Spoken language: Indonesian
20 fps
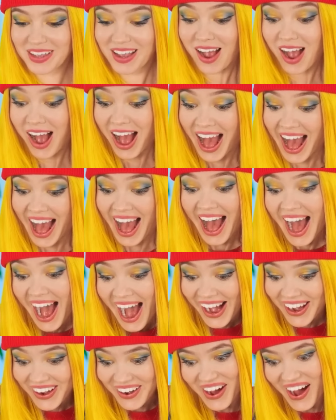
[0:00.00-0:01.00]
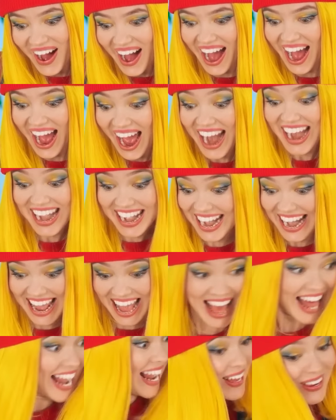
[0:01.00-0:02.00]
Mantul! dan seru
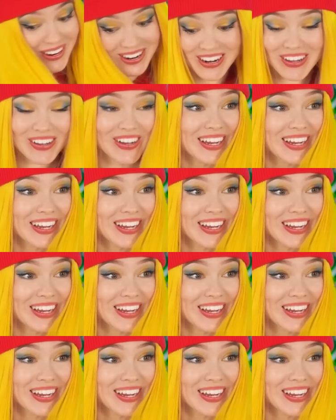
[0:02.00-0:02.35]
abis.